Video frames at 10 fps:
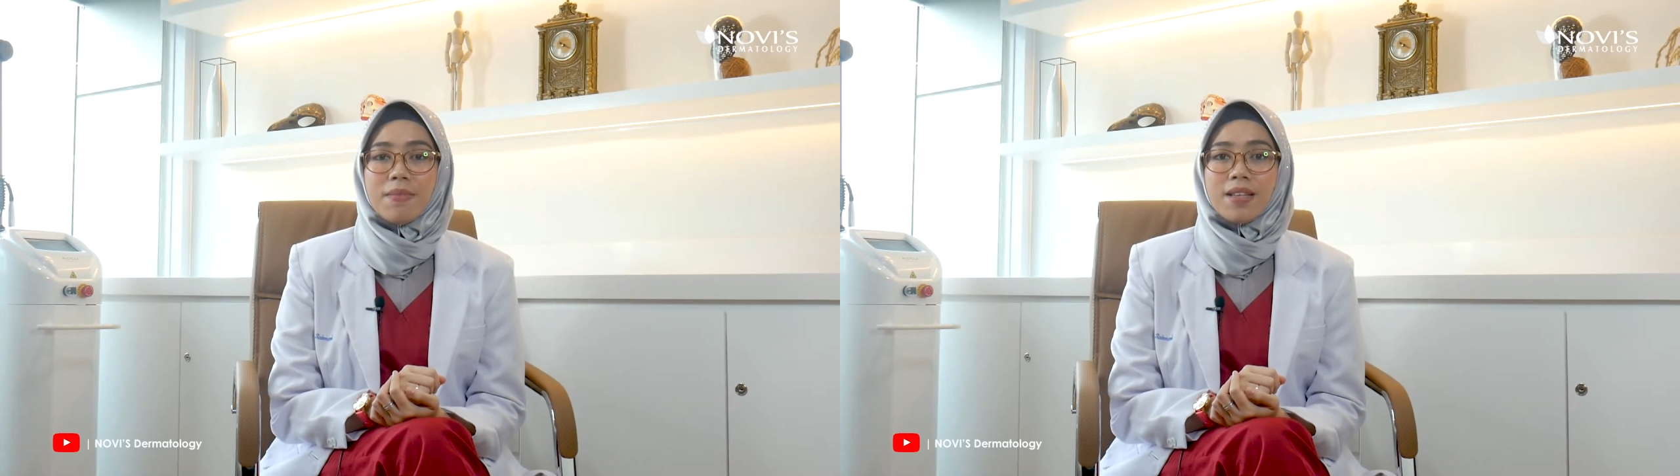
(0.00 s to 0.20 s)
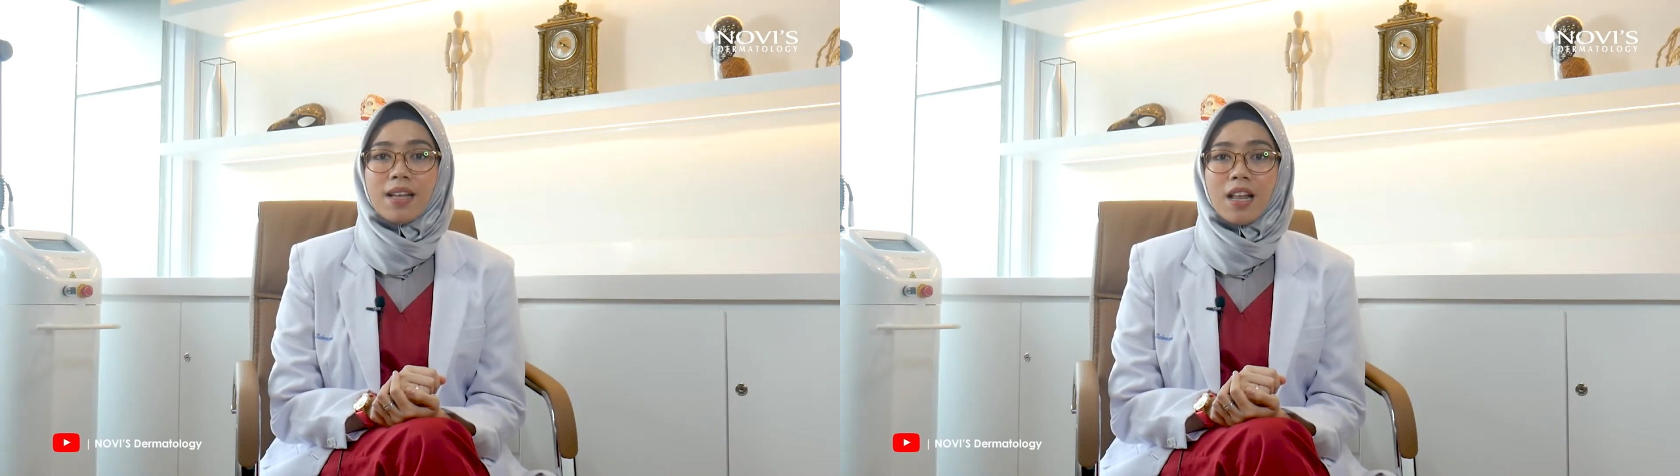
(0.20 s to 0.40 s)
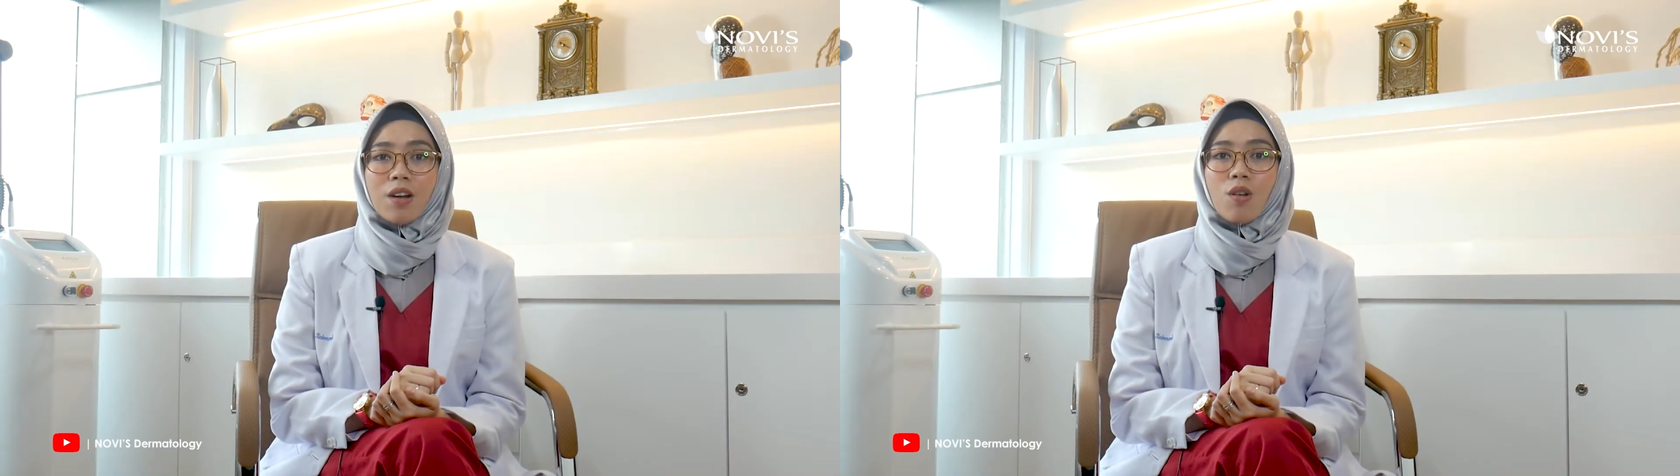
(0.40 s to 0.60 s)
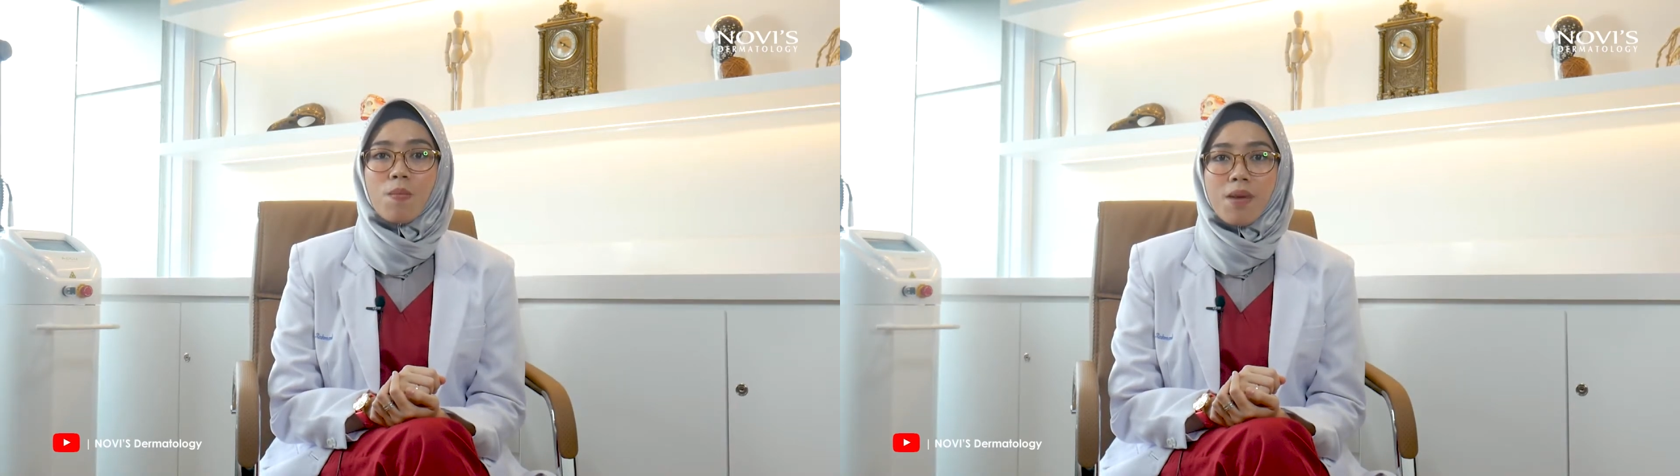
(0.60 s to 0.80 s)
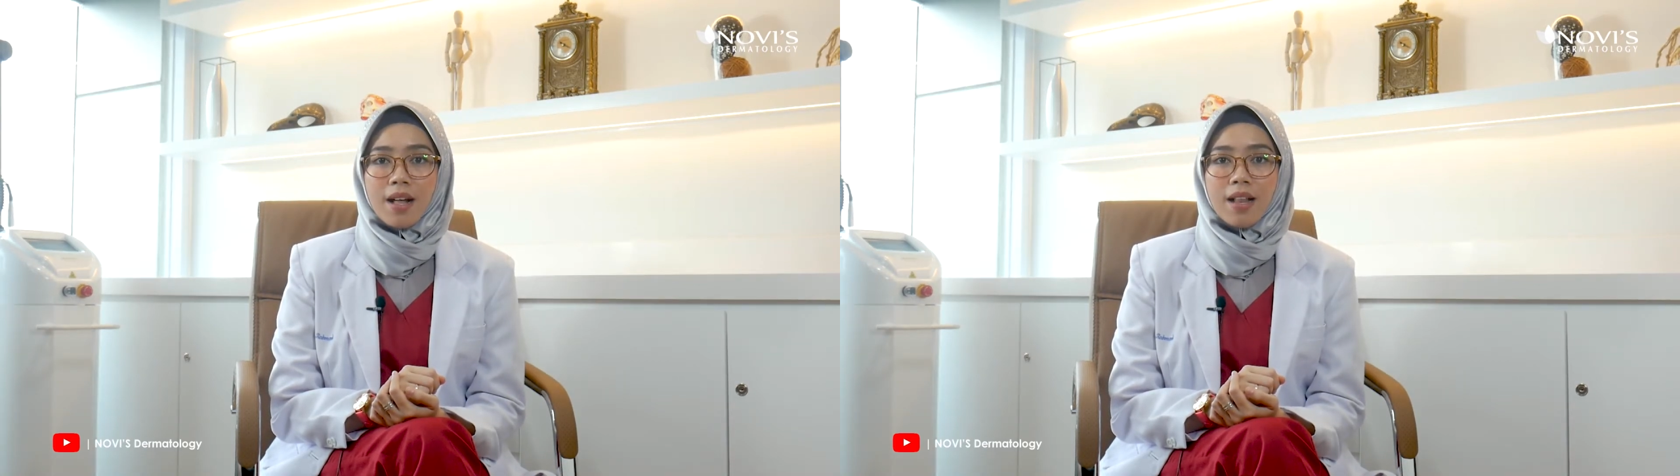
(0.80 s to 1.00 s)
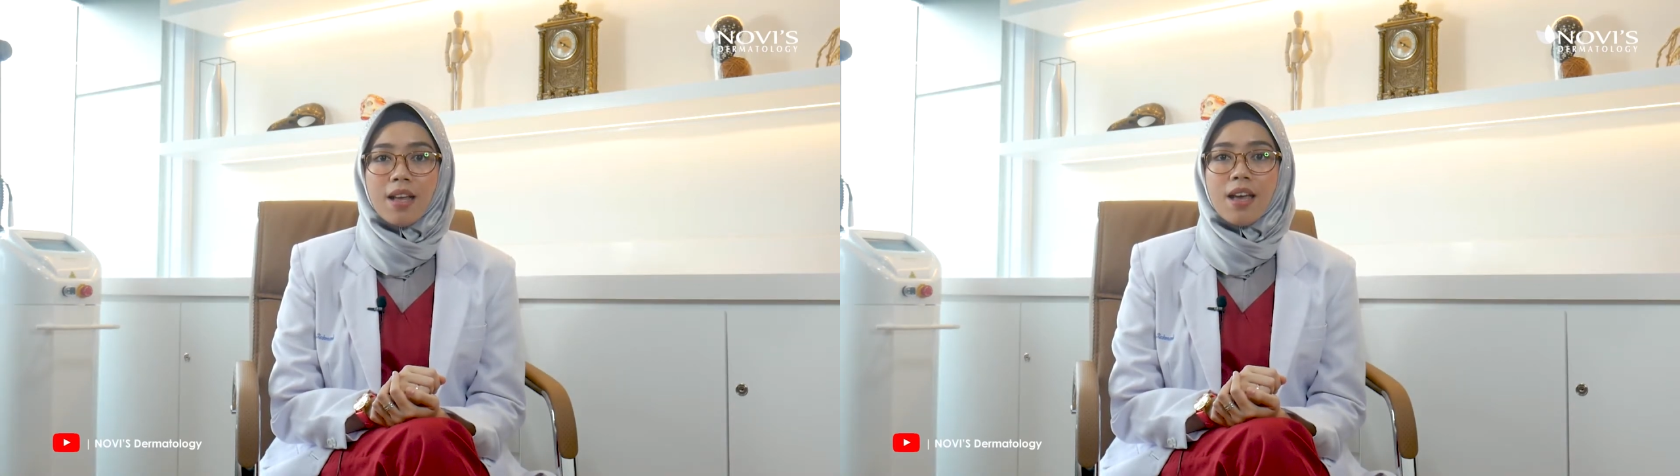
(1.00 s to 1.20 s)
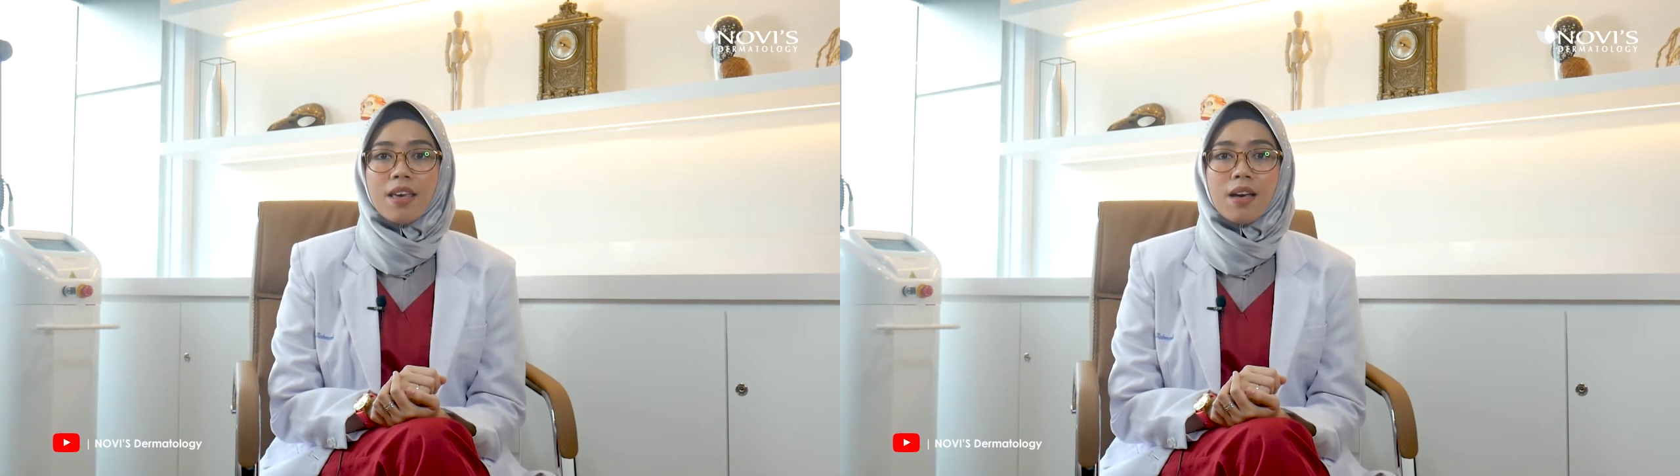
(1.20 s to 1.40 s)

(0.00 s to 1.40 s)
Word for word: masalah global